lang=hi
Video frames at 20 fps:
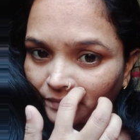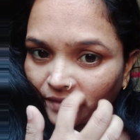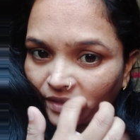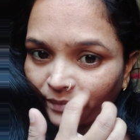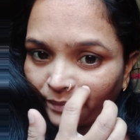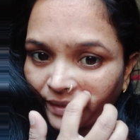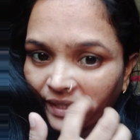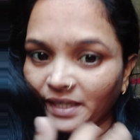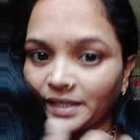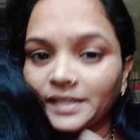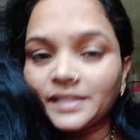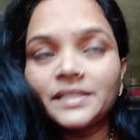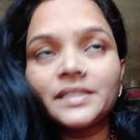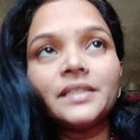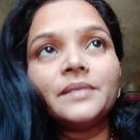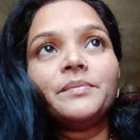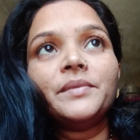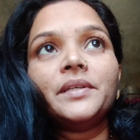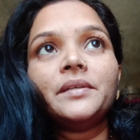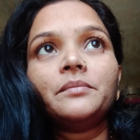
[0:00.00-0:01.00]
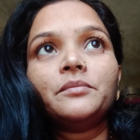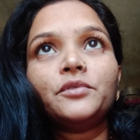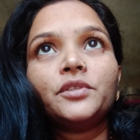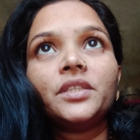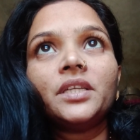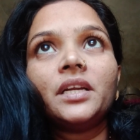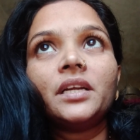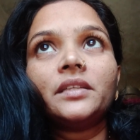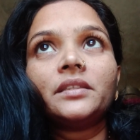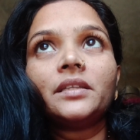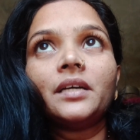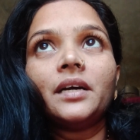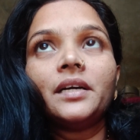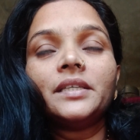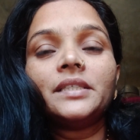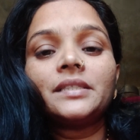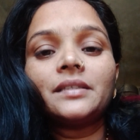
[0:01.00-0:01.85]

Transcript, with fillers: प्रेगनेंसी में मुझे लगता है